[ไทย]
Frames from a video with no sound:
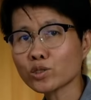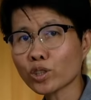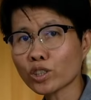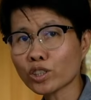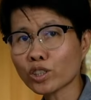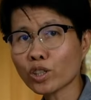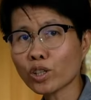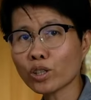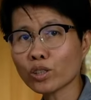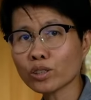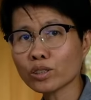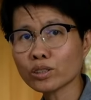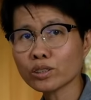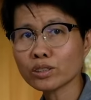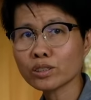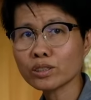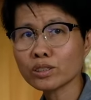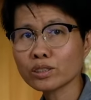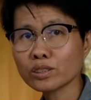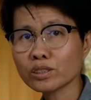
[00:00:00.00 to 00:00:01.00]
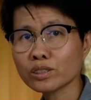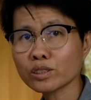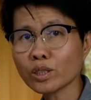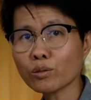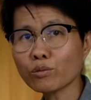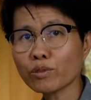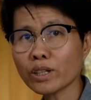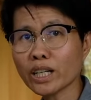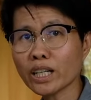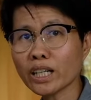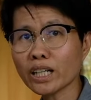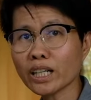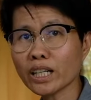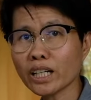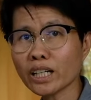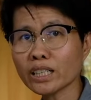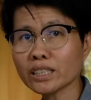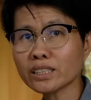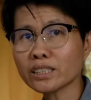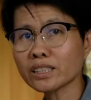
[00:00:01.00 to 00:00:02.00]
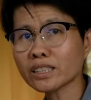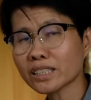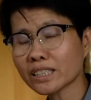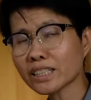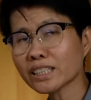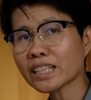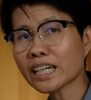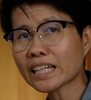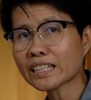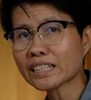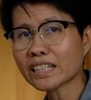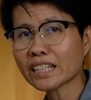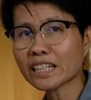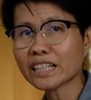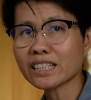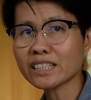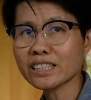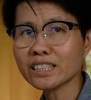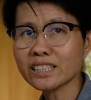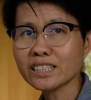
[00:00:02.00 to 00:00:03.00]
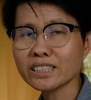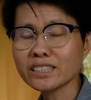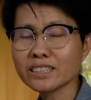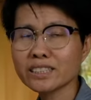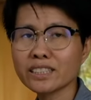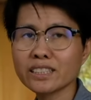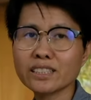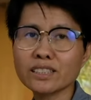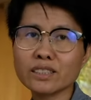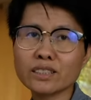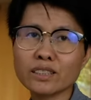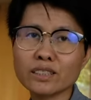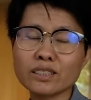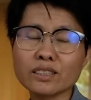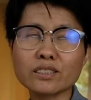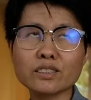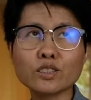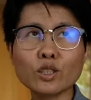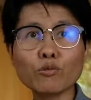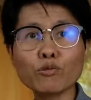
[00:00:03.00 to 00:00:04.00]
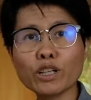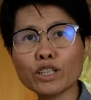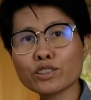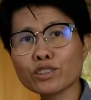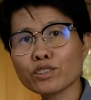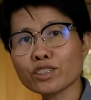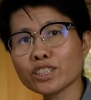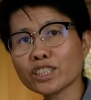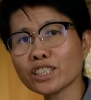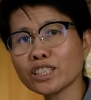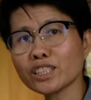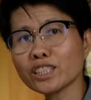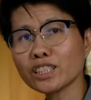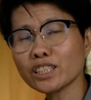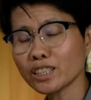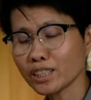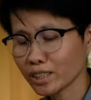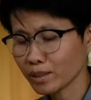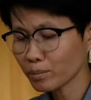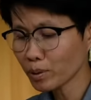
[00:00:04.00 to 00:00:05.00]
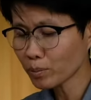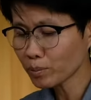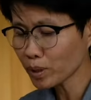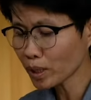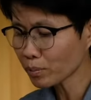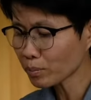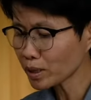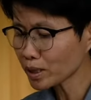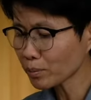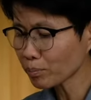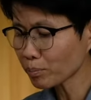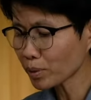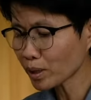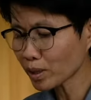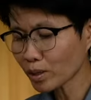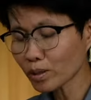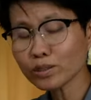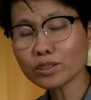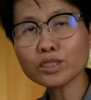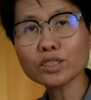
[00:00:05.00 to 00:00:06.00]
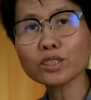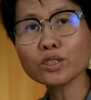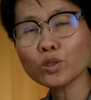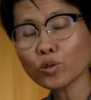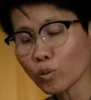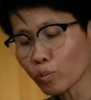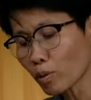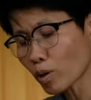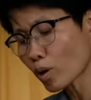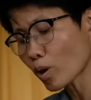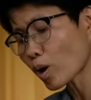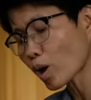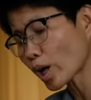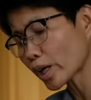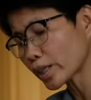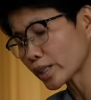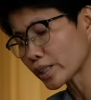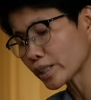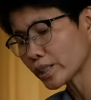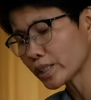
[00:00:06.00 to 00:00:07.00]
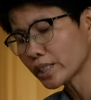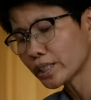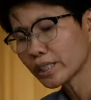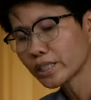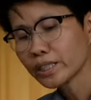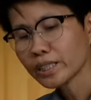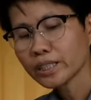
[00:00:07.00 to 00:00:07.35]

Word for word: ในส่วนของซอฟต์แวร์ Tinkercad นะคะซึ่งซอฟต์แวร์ตัวนี้เพื่อนๆไม่จำเป็นต้องซื้ออุปกรณ์